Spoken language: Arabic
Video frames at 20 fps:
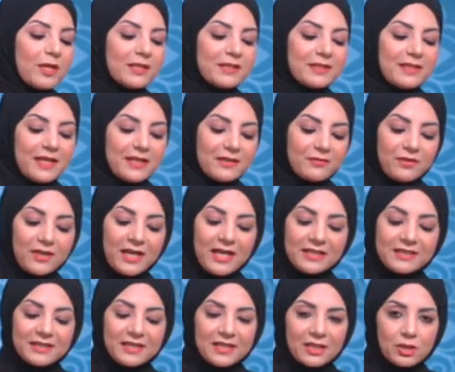للدهن فانا
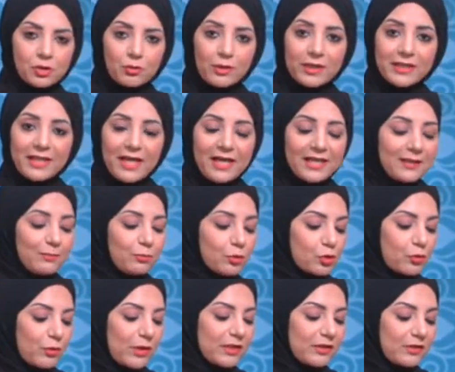عندي هنا شويه حليب
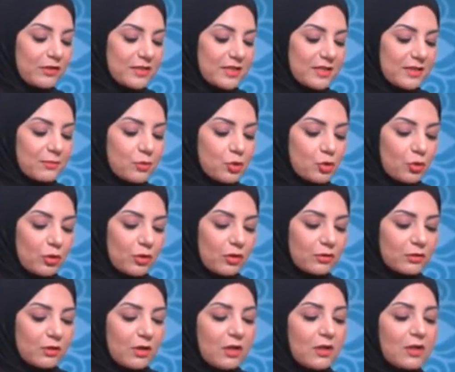وشويه ايس كريم
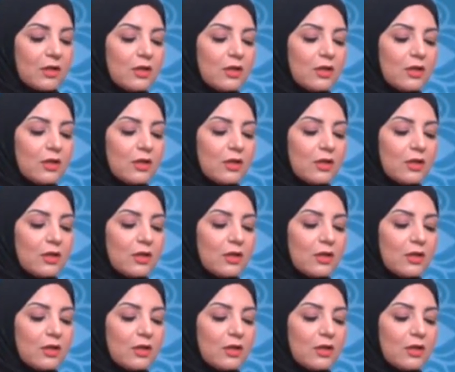شوكولاته